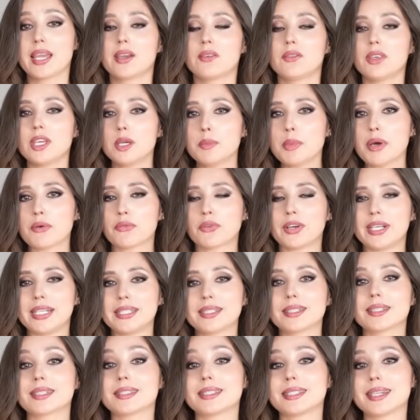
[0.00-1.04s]
Wie immer
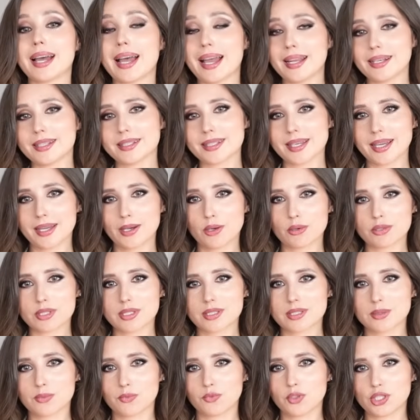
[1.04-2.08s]
verlinke ich dir alle Teile aus
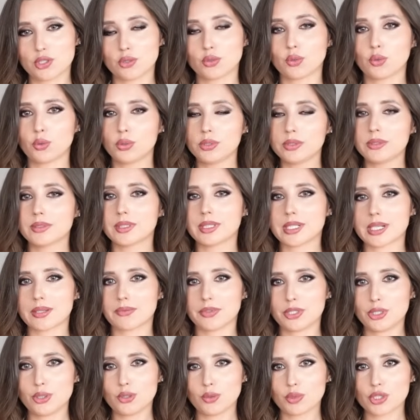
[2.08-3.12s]
diesem Video unten in der
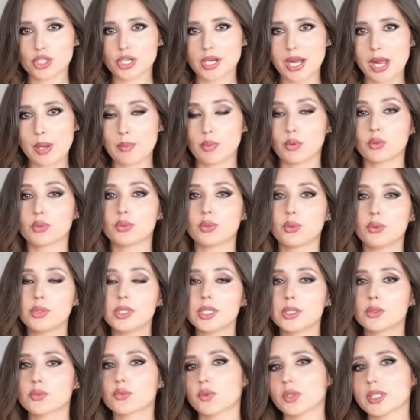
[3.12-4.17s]
Videobeschreibung
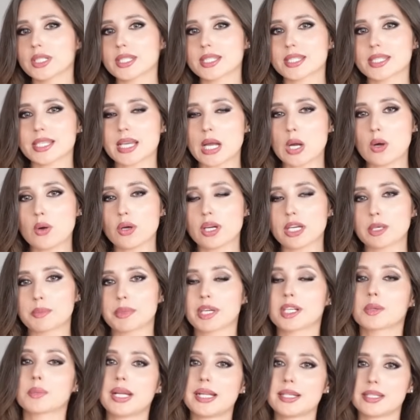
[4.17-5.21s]
oder du findest sie auch in
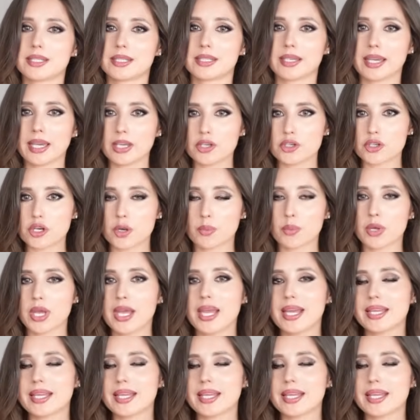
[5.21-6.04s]
meinem LTK-Shop.